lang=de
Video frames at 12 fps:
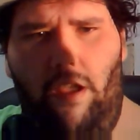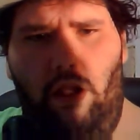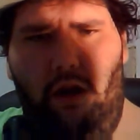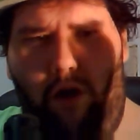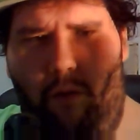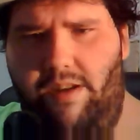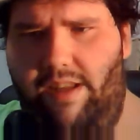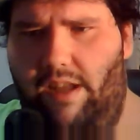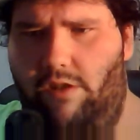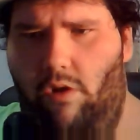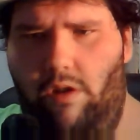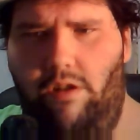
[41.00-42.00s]

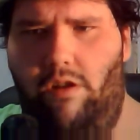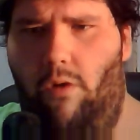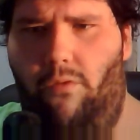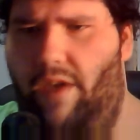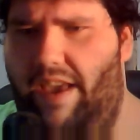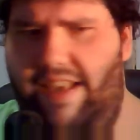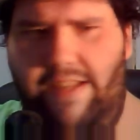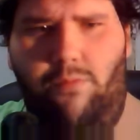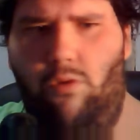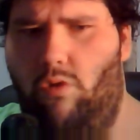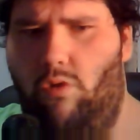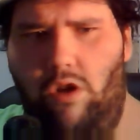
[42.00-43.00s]
Kommentatoren auf
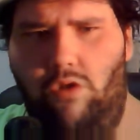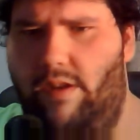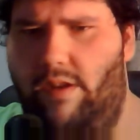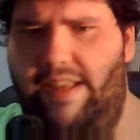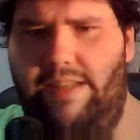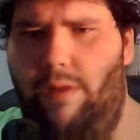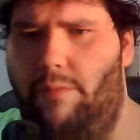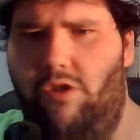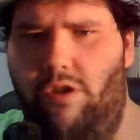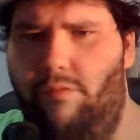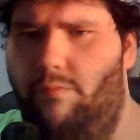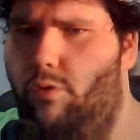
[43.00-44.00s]
Facebook oder so gelesen bei
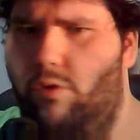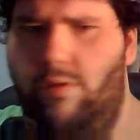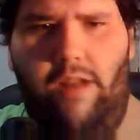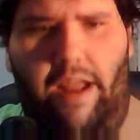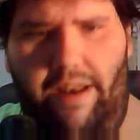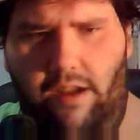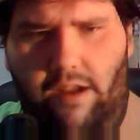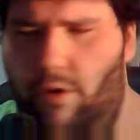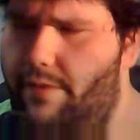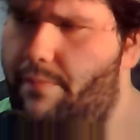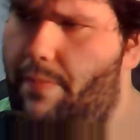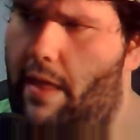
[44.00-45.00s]
bestimmten Posts von anderen
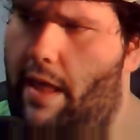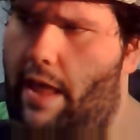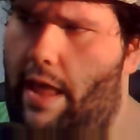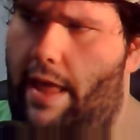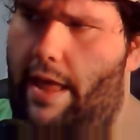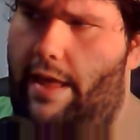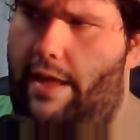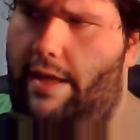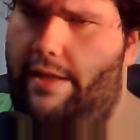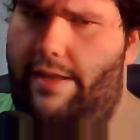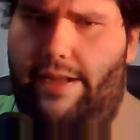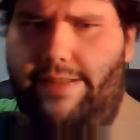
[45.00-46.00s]
Leuten,
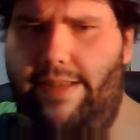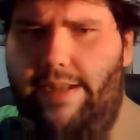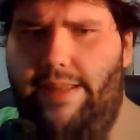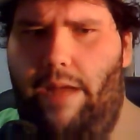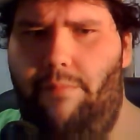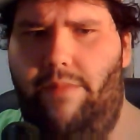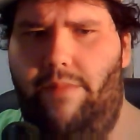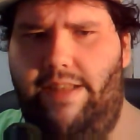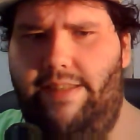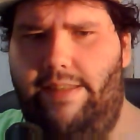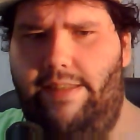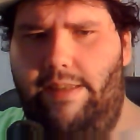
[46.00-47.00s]
die dann gesagt haben,
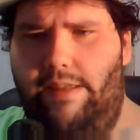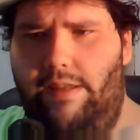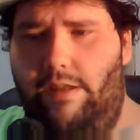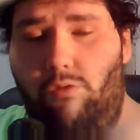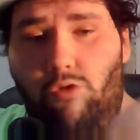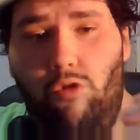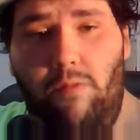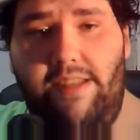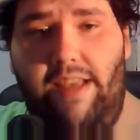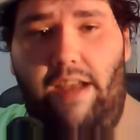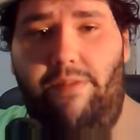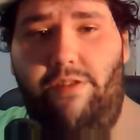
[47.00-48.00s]
dass YouTuber
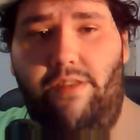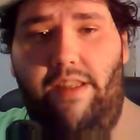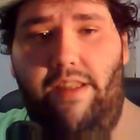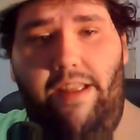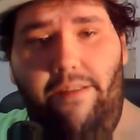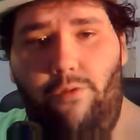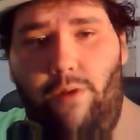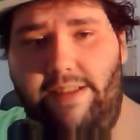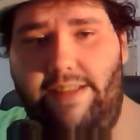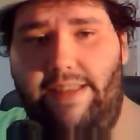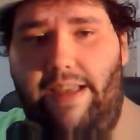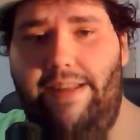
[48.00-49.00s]
sein bzw.
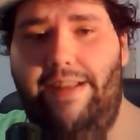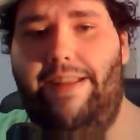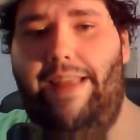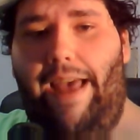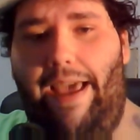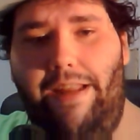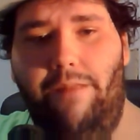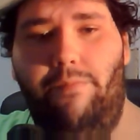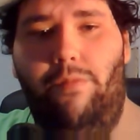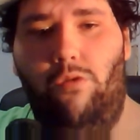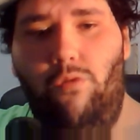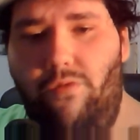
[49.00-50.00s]
Influencer sein kein
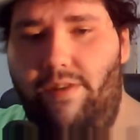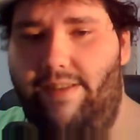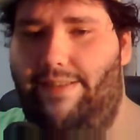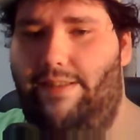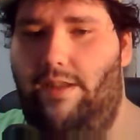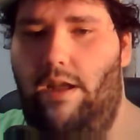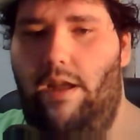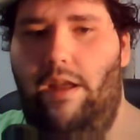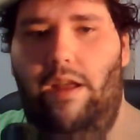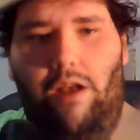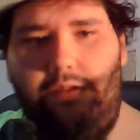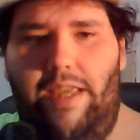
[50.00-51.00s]
Beruf ist.
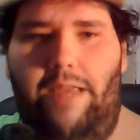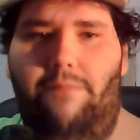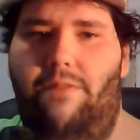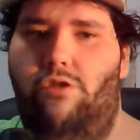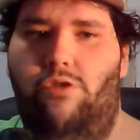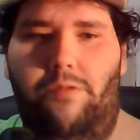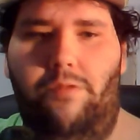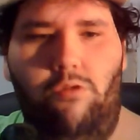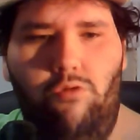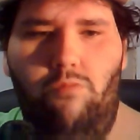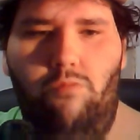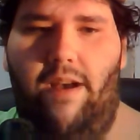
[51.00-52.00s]
Also eben wenn du zum Beispiel
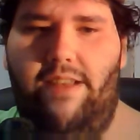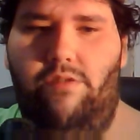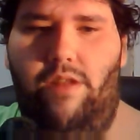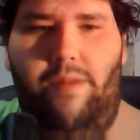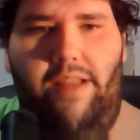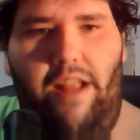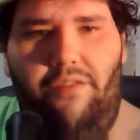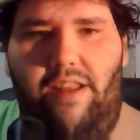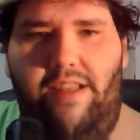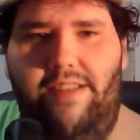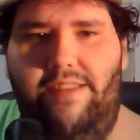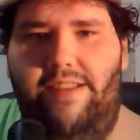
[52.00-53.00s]
YouTube machst und damit Geld
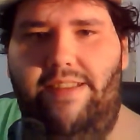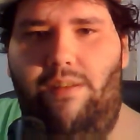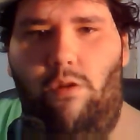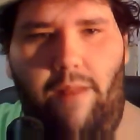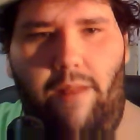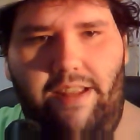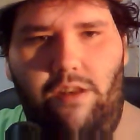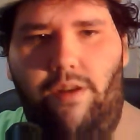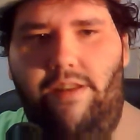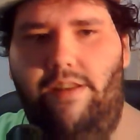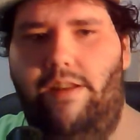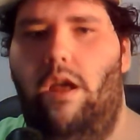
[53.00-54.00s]
verdienst, ist es laut manchen
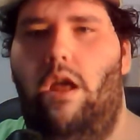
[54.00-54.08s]
Leuten